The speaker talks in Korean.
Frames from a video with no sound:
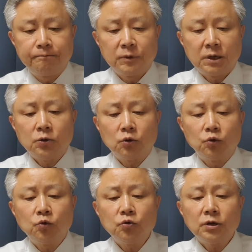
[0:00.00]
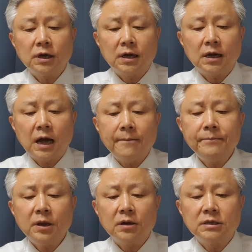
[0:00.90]
그리고 누군가 한
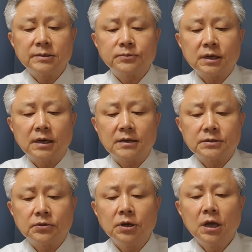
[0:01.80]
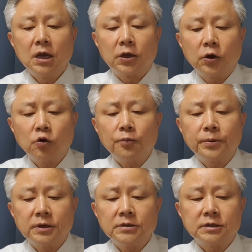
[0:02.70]
명을 집착해서
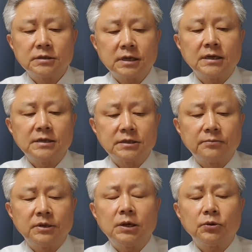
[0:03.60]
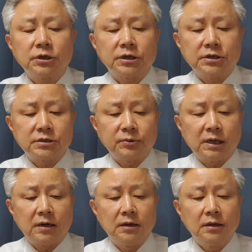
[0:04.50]
괴롭히는 증상이 있음이라고 적혀 있습니다.
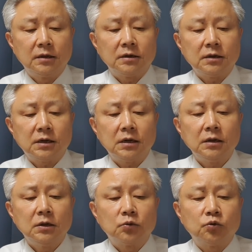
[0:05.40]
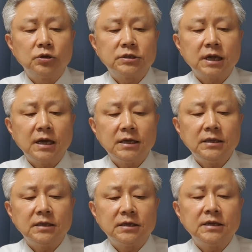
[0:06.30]
그러니까
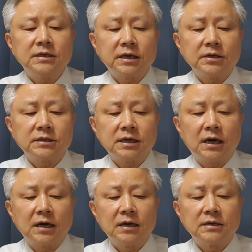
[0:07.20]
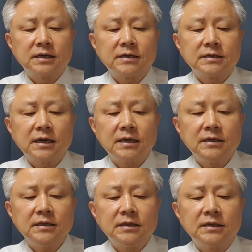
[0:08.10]
둘째인 이재영 씨가
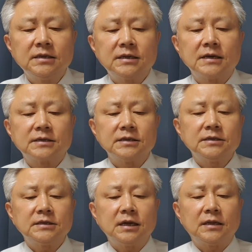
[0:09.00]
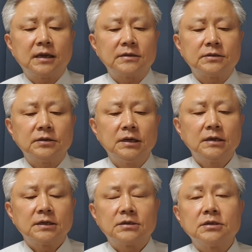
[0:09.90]
셋째인 이재선 씨에 대해서
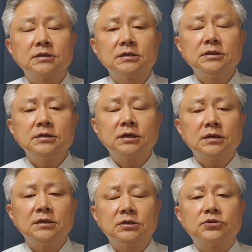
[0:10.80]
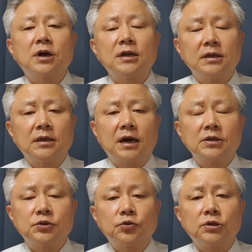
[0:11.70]
정신적인 질환이 있다 하는
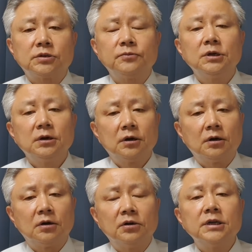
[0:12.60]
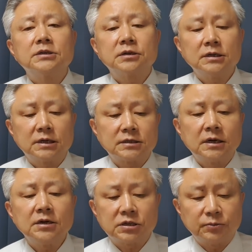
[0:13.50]
식으로 지금 의뢰서를 어,
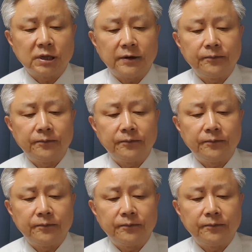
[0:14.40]
작성한 것입니다.